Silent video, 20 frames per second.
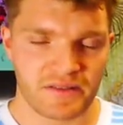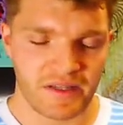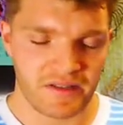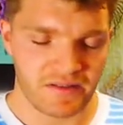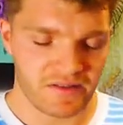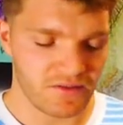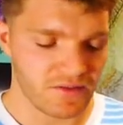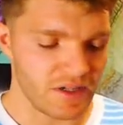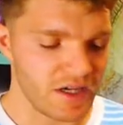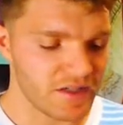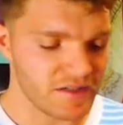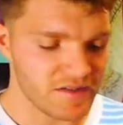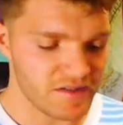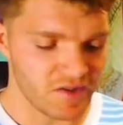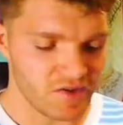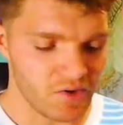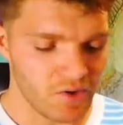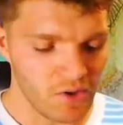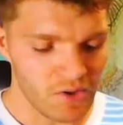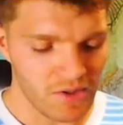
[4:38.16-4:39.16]

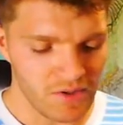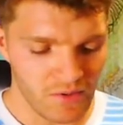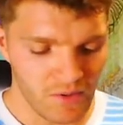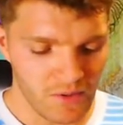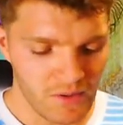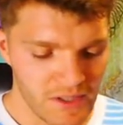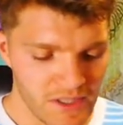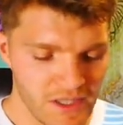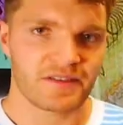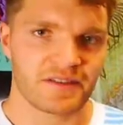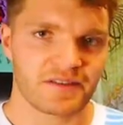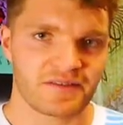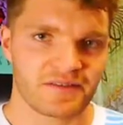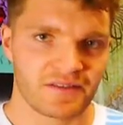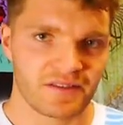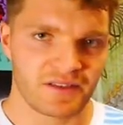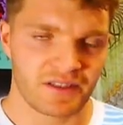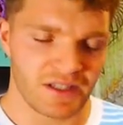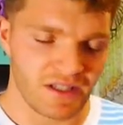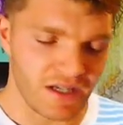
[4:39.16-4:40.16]
86 Euro. Ist jetzt
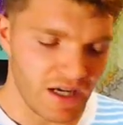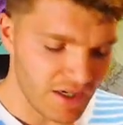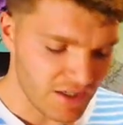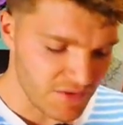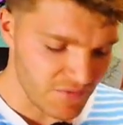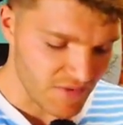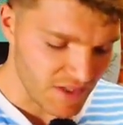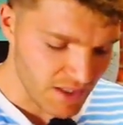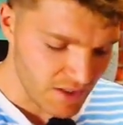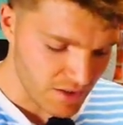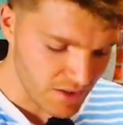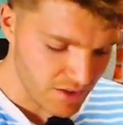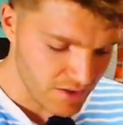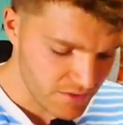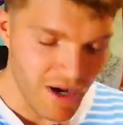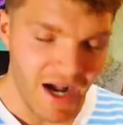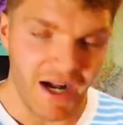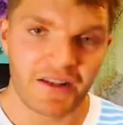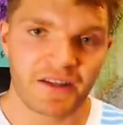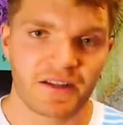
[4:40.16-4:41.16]
nicht gerade
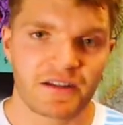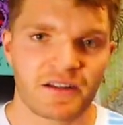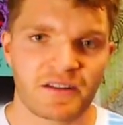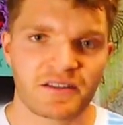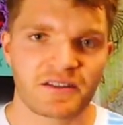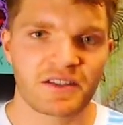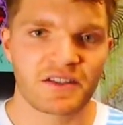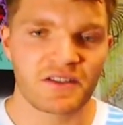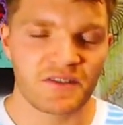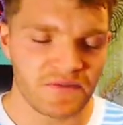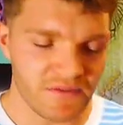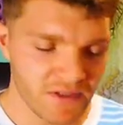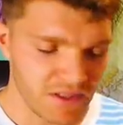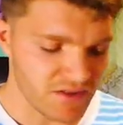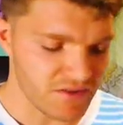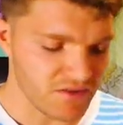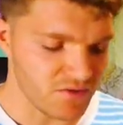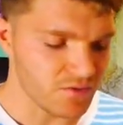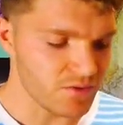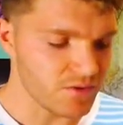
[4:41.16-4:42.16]
wenig. Alternativ
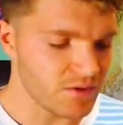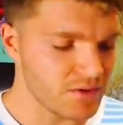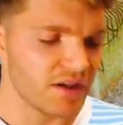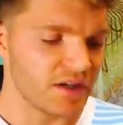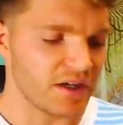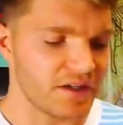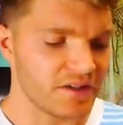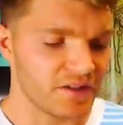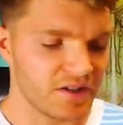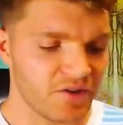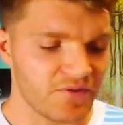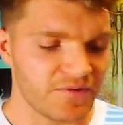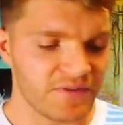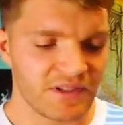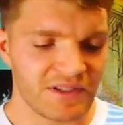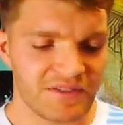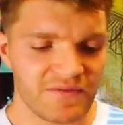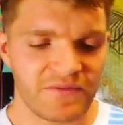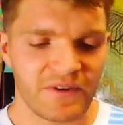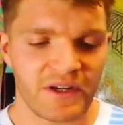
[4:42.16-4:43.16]
dazu kann ich auf
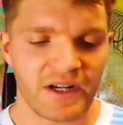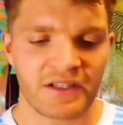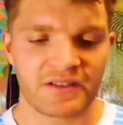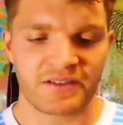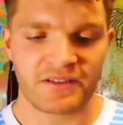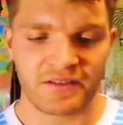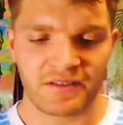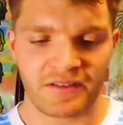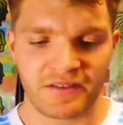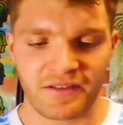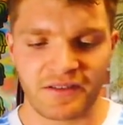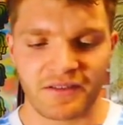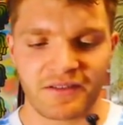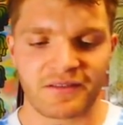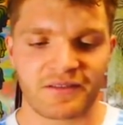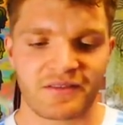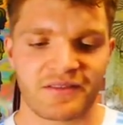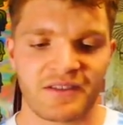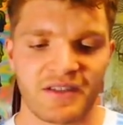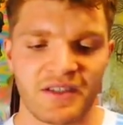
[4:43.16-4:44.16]
jeden Fall die
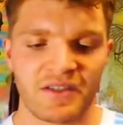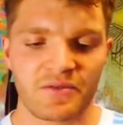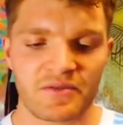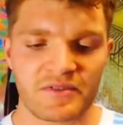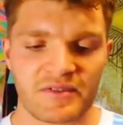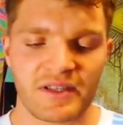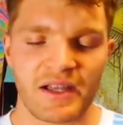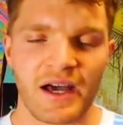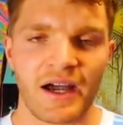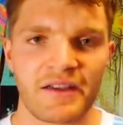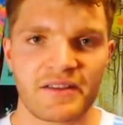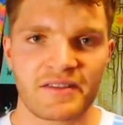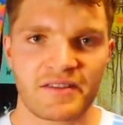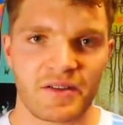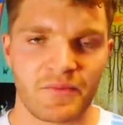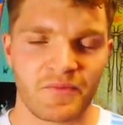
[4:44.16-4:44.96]
Titus Lights